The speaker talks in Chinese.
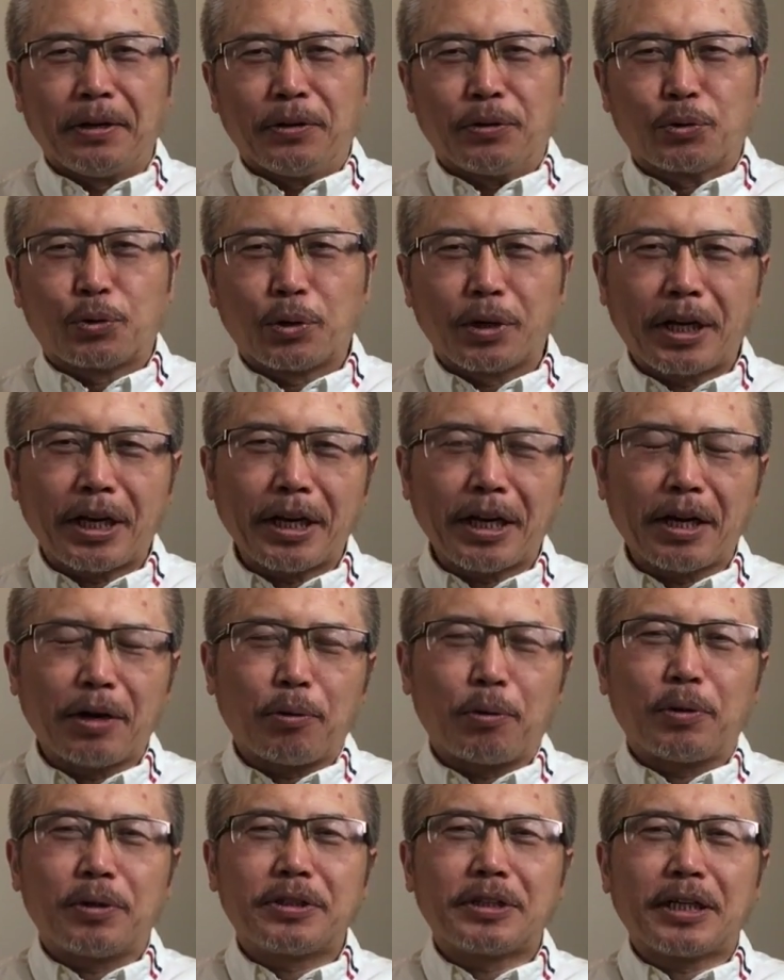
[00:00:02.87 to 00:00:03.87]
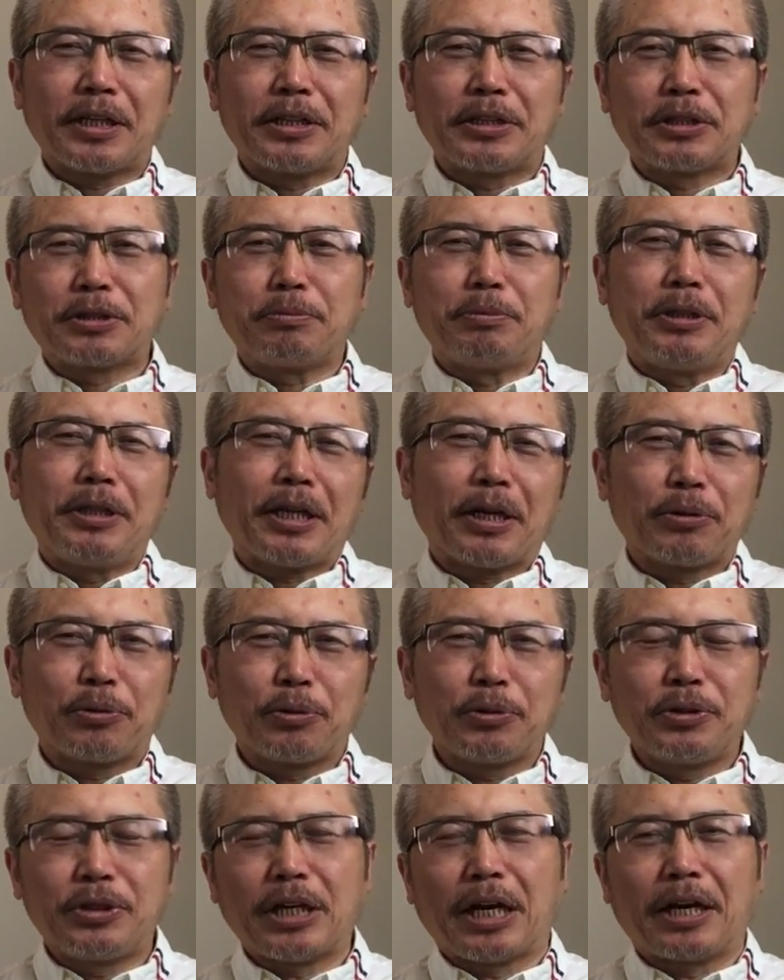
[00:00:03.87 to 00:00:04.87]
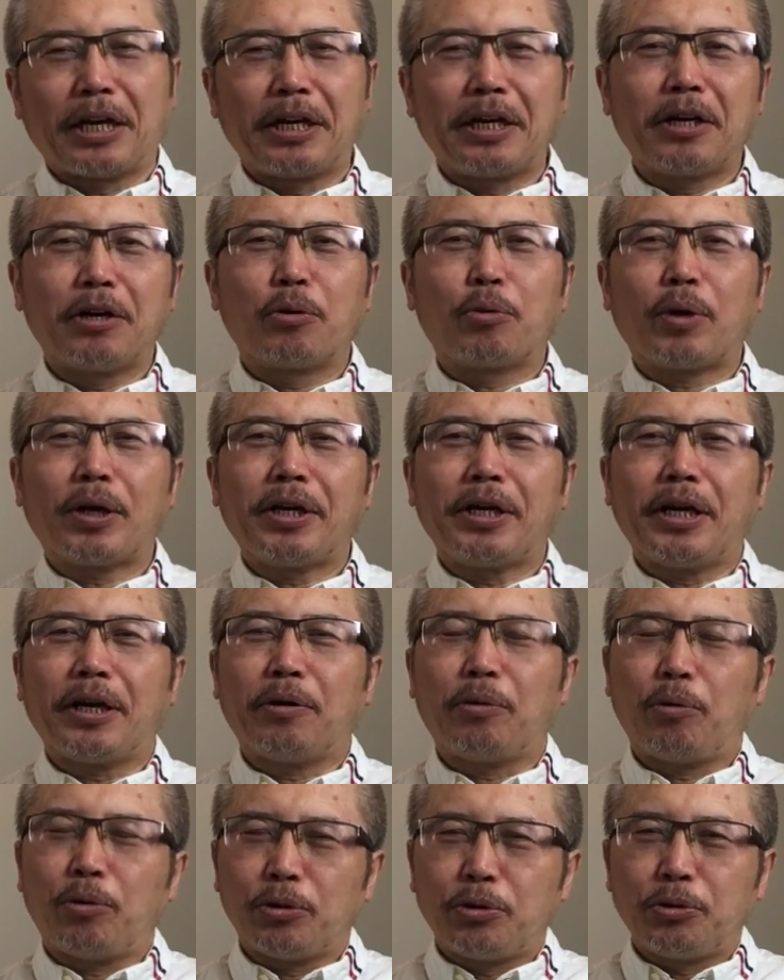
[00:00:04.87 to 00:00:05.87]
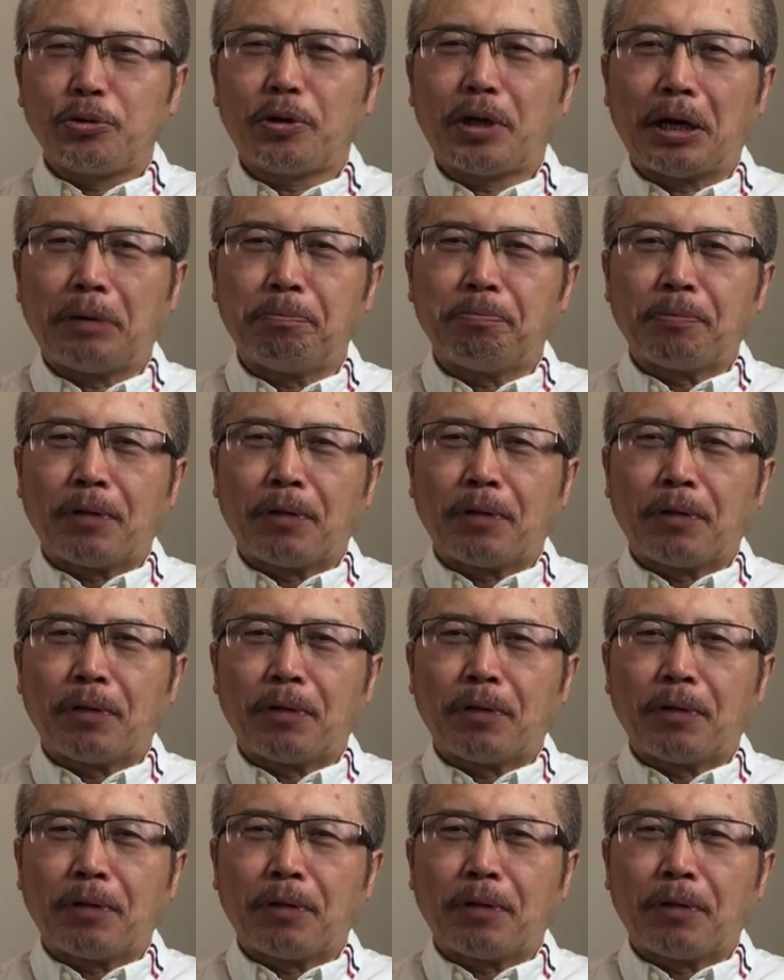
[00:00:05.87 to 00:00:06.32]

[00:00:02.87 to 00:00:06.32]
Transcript: 昨天呢，我在视频当中讲了一个观点，我说啊，